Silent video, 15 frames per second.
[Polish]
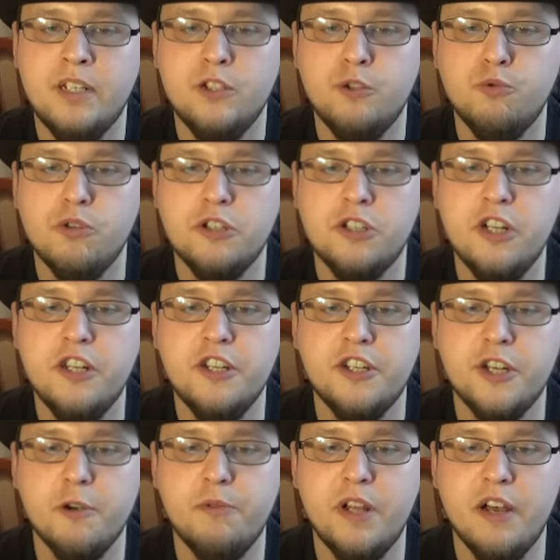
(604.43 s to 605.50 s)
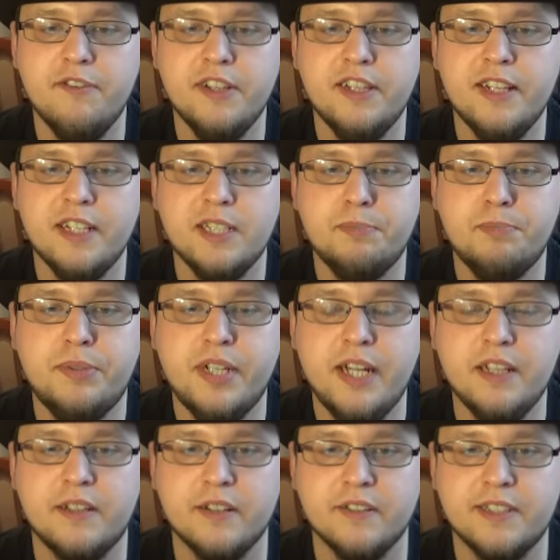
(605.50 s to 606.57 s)
Złożyli się nawet na
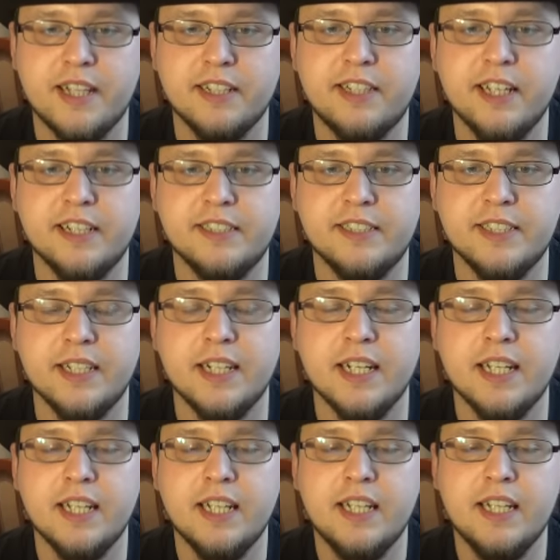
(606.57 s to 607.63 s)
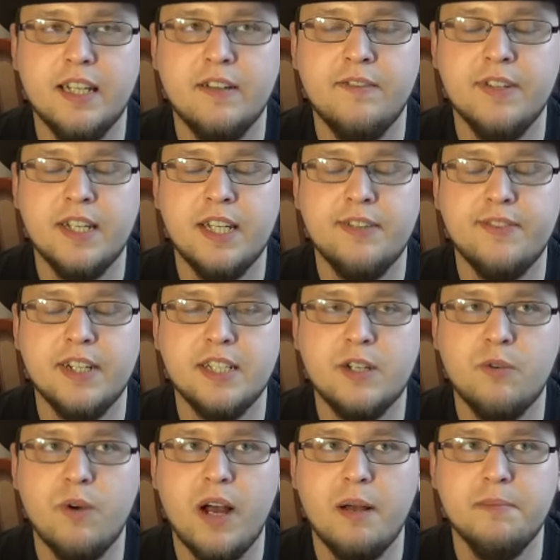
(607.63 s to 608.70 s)
sprzęt ostateczny. Wykrywacz
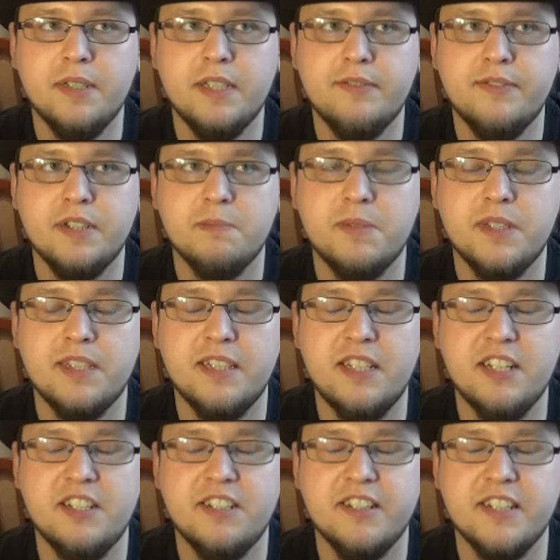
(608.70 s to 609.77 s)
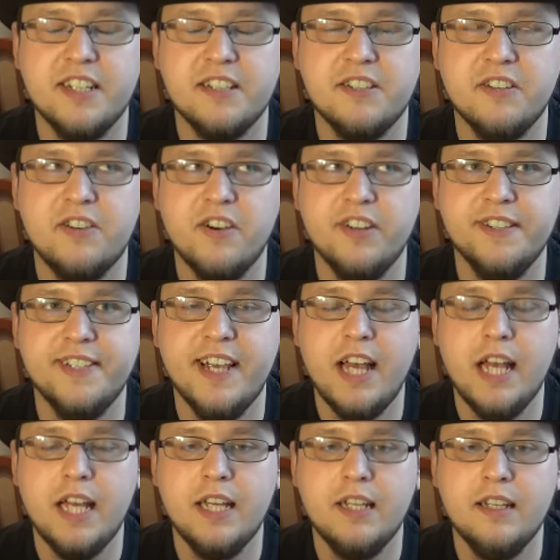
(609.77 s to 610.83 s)
kłamstw, żeby zniszczyć nas do końca?